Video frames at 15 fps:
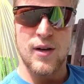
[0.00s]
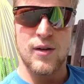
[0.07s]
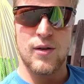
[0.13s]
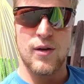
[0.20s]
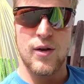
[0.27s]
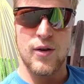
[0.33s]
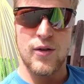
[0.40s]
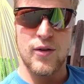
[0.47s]

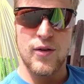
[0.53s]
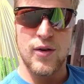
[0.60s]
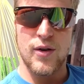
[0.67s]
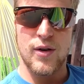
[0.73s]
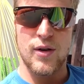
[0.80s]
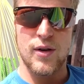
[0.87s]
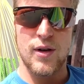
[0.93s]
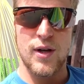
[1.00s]
Und
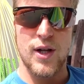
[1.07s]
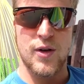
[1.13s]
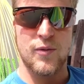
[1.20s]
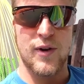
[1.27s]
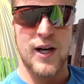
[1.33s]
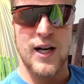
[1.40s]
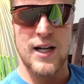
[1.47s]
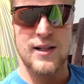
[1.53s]
ich
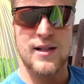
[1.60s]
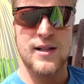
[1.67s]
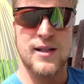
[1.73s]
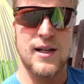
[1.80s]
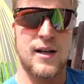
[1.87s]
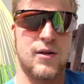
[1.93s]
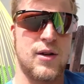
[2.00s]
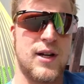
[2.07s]
war letztes
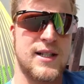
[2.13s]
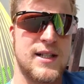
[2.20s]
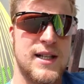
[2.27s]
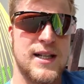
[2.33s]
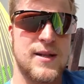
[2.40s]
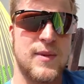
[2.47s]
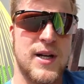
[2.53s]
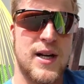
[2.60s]
Jahr oder als ich
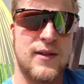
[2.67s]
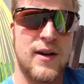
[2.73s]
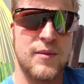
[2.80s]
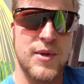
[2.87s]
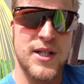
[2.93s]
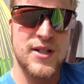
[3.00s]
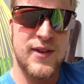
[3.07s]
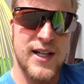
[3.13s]
das letzte Mal da war,
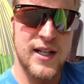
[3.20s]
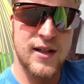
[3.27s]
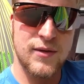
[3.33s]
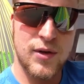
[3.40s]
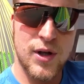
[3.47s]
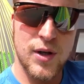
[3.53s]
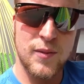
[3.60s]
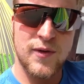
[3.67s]
bin ich Zweiter
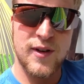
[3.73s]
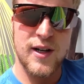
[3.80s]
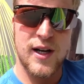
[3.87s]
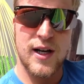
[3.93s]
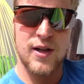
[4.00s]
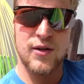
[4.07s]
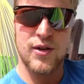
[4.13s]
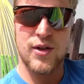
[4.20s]
geworden im
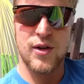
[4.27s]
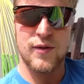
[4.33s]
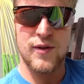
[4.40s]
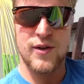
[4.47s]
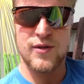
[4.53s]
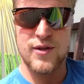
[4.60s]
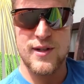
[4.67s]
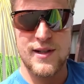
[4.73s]
Finale und ich hoffe
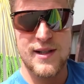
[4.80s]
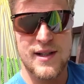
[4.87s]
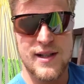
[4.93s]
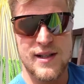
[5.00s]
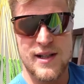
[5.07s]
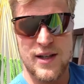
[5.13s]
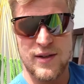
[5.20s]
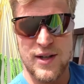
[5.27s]
natürlich, dass ich
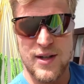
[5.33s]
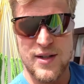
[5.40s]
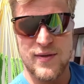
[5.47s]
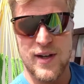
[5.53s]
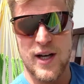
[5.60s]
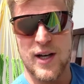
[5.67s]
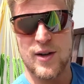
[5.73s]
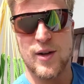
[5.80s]
dieses Jahr wieder ins
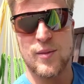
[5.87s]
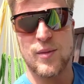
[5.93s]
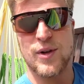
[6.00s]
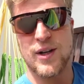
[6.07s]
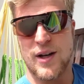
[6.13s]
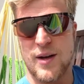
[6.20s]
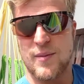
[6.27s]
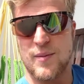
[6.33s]
Finale komme und
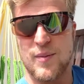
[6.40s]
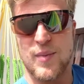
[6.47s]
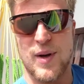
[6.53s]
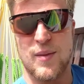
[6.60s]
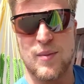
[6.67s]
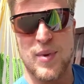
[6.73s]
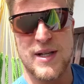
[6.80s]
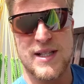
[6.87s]
dann am,
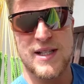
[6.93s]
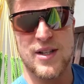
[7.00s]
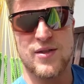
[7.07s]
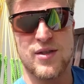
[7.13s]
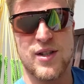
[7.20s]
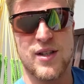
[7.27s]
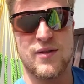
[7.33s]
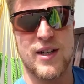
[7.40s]
am besten
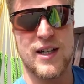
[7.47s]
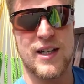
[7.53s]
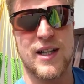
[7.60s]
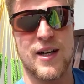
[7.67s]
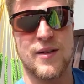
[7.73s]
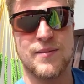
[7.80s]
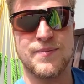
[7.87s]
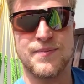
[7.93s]
natürlich gewinnen
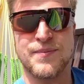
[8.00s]
kann.